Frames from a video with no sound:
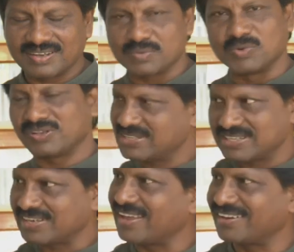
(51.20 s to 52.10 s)
గారికి మొదటి
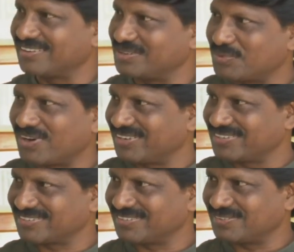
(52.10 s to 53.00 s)
నుంచి క్లారిటీ లేదు
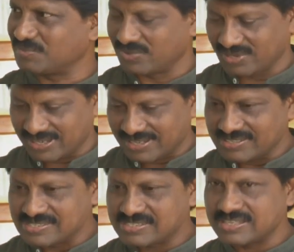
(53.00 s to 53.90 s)
పాలిటిక్స్లో మొదటి
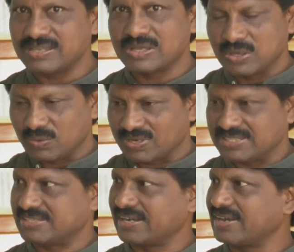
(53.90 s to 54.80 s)
నుంచి
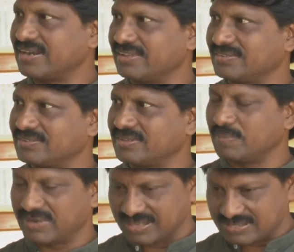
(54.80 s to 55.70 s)
ఒక స్టాండ్ లేదు
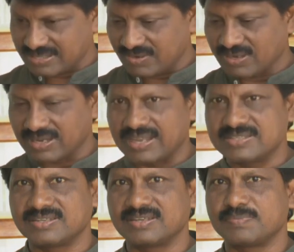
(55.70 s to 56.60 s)
ఎప్పుడైనా సరే ఒక
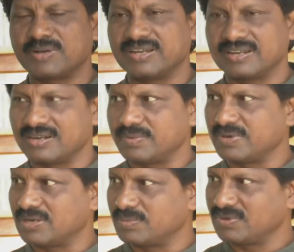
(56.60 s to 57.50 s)
రాజకీయ పార్టీ
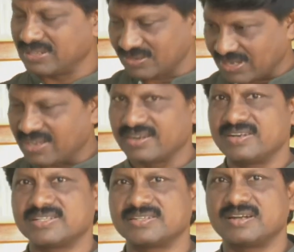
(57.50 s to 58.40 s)
నడిపేటప్పుడు లేదంటే ఒక
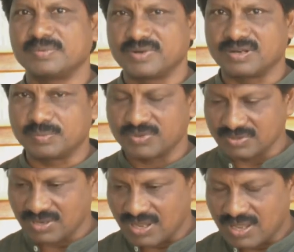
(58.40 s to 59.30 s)
ఆర్గనైజేషన్
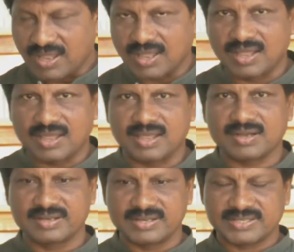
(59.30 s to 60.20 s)
నడిపేటప్పుడు ఆ
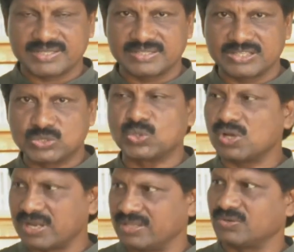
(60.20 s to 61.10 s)
ఆర్గనైజేషన్కి
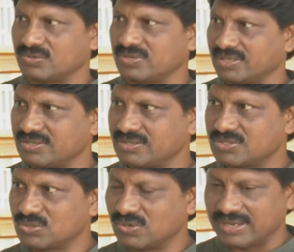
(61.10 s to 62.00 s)
సోల్ అనేది ఉంటుంది
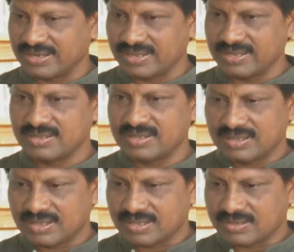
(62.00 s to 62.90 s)
సోల్ అంటే
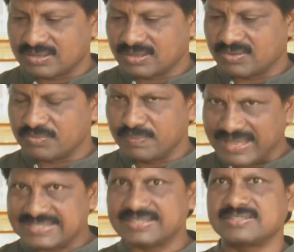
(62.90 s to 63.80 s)

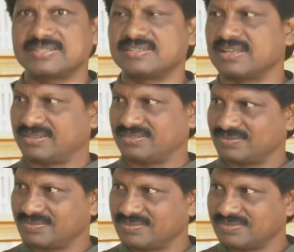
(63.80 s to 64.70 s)
బేసిక్
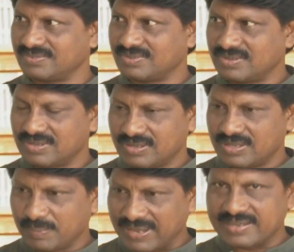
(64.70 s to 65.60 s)
సిద్ధాంతం
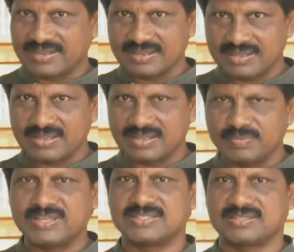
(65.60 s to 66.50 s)
ఈ పార్టీకి
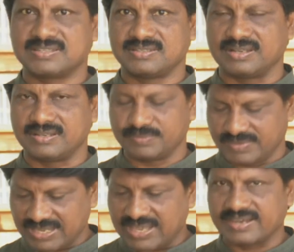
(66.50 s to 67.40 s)
ఈ బేసిక్
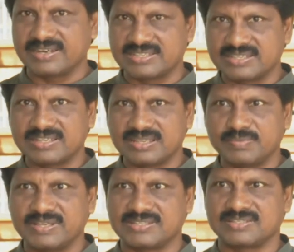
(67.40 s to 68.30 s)
సిద్ధాంతం ఈ
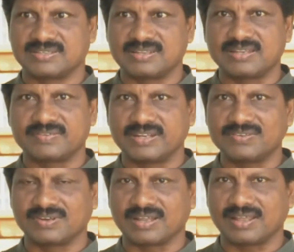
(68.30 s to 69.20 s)
ఆర్గనైజేషన్కి ఈ బేసిక్
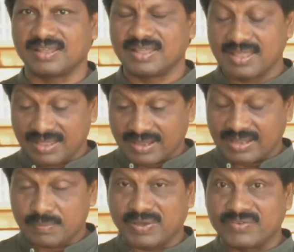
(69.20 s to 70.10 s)
సిద్ధాంతం అనేది ఉండాలి
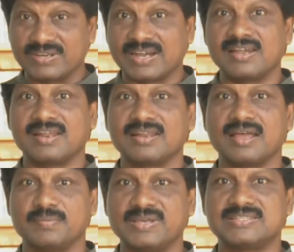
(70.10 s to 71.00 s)
కానీ పవన్
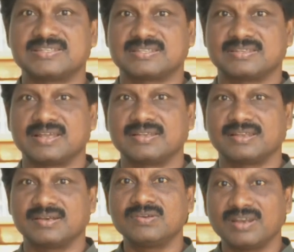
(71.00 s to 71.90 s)
కళ్యాణ్కి ఆ బేసిక్
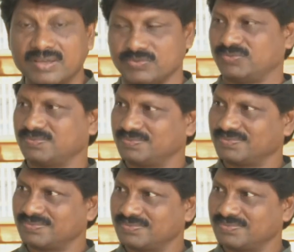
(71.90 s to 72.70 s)
సిద్ధాంతాలు లేవు